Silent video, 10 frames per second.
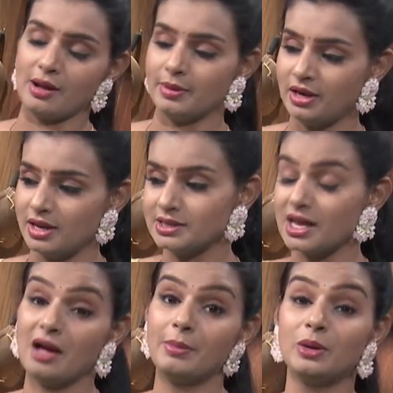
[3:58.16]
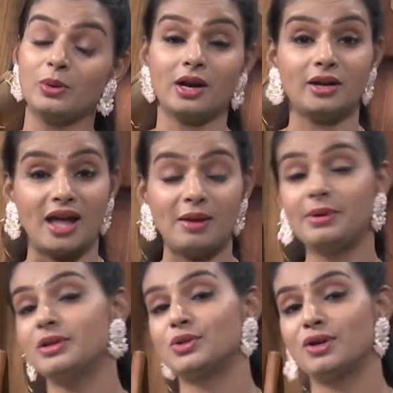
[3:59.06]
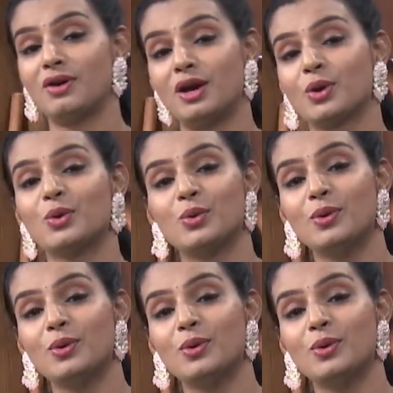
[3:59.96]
కాబట్టి సామలు ఇక్కడ డయాబెటీస్ ఉన్న వాళ్లకు